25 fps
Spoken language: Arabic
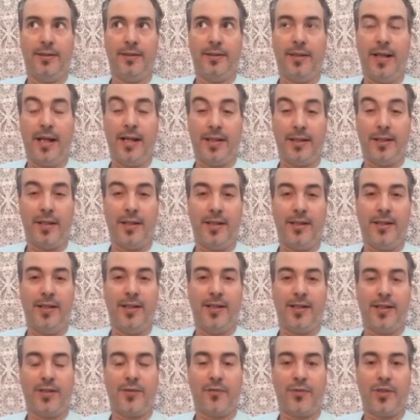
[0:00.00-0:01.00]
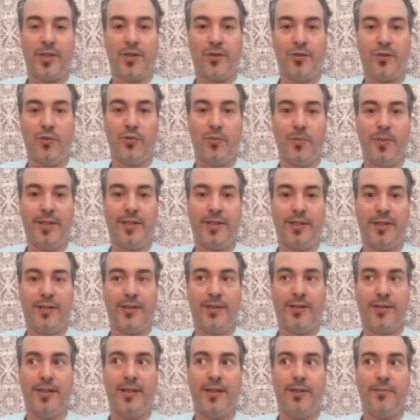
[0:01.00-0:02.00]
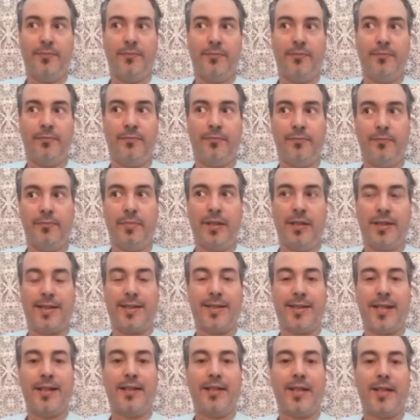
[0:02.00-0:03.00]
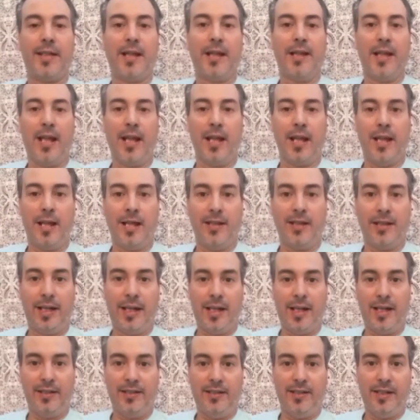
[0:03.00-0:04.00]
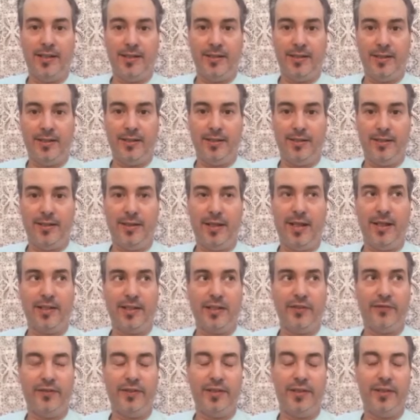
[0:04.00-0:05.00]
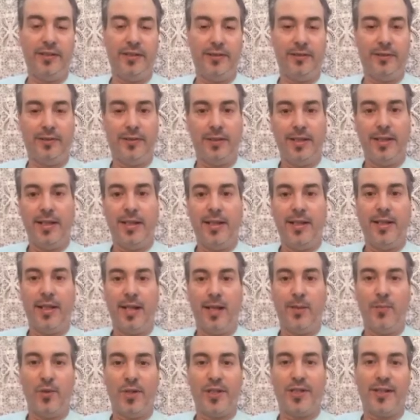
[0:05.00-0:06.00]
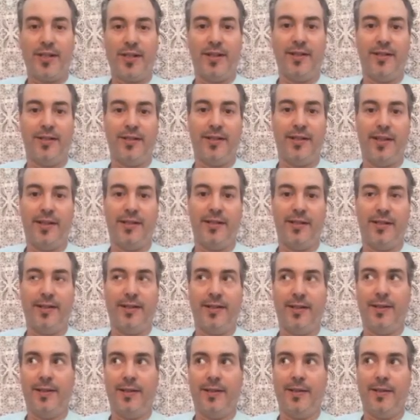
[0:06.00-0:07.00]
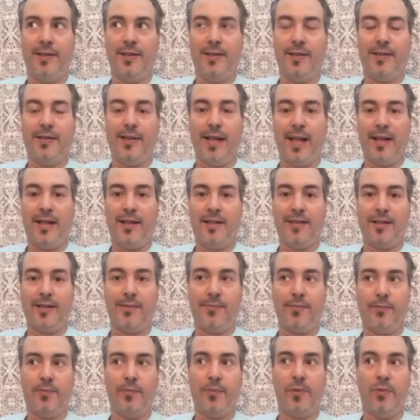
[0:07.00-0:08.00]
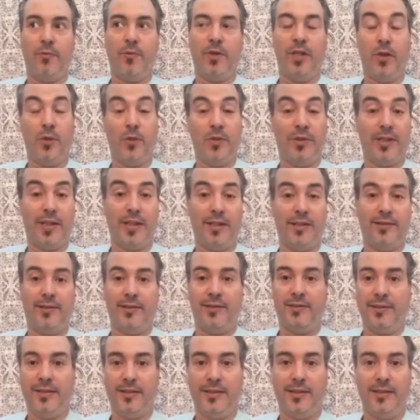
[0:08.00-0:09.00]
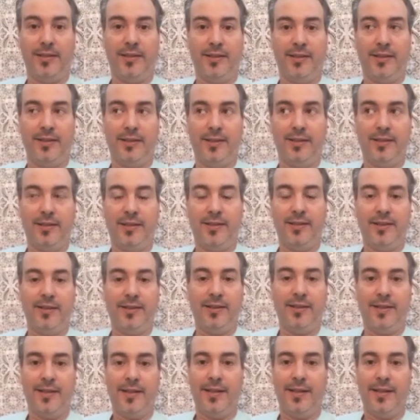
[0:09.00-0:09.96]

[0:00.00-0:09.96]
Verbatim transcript: عرقلات وصعوبات كثيرة السرطان على على الأقل يعني عاطفيا مستقر يعني آه، العقرب والحوت أيضا يعني آه،